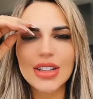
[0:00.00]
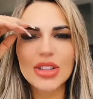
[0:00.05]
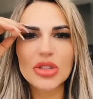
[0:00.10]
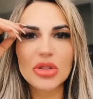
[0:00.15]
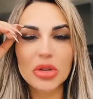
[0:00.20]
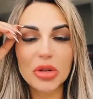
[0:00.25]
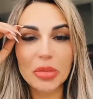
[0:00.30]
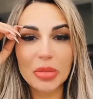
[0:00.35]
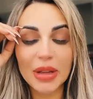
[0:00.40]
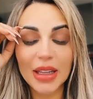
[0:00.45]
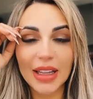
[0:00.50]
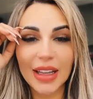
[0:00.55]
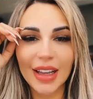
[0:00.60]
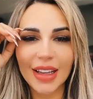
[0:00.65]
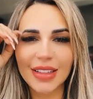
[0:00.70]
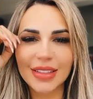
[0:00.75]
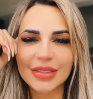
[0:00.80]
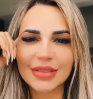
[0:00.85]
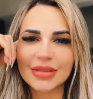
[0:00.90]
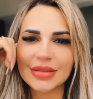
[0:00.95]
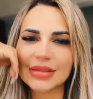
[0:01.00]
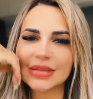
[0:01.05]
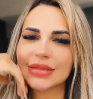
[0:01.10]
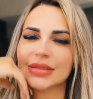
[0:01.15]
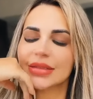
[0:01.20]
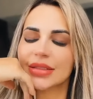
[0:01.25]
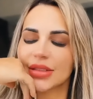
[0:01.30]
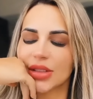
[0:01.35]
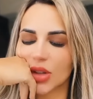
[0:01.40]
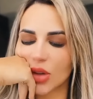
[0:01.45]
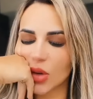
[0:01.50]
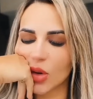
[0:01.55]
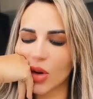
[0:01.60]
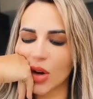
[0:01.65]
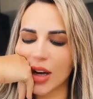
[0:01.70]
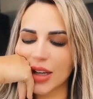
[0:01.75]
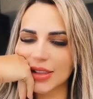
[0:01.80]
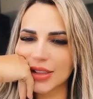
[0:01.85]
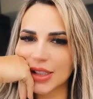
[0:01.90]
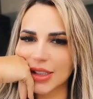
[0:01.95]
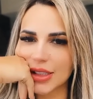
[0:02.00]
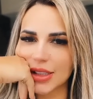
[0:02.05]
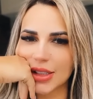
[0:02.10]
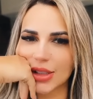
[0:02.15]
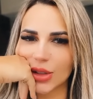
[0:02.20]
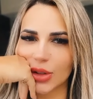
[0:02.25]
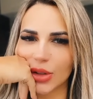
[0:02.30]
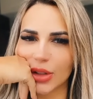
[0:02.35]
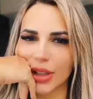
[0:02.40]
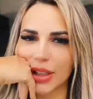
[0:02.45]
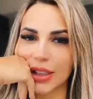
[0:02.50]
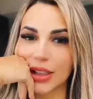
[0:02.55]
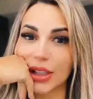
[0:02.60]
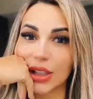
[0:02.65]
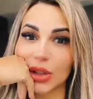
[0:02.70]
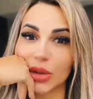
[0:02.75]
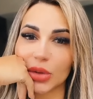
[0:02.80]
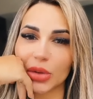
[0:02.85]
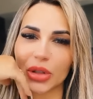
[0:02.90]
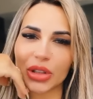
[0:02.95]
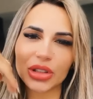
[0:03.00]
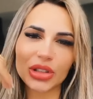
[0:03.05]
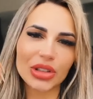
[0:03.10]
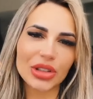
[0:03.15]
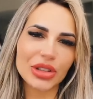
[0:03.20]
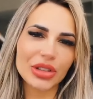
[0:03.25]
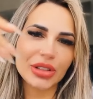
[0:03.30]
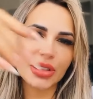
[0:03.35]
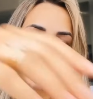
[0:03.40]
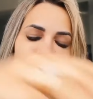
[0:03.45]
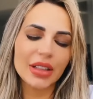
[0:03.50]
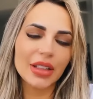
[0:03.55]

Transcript: Dormi, hein? Nossa senhora, que noite!